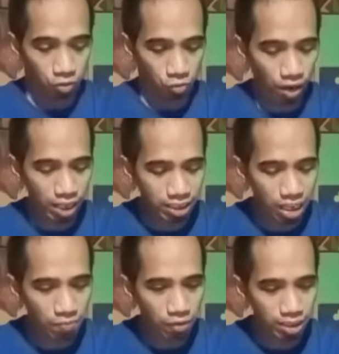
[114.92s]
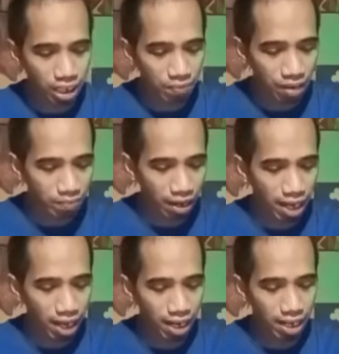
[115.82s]
Race number 7,
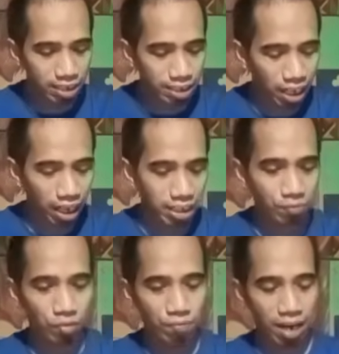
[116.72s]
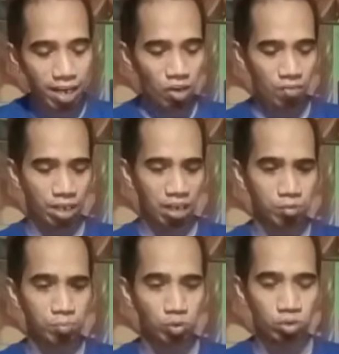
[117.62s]
Bayang Kalarisa. Kayo na pong bahala kung may
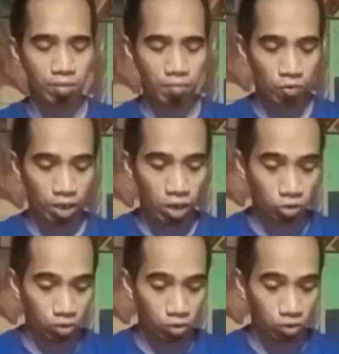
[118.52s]
napupusuan pa po kayo.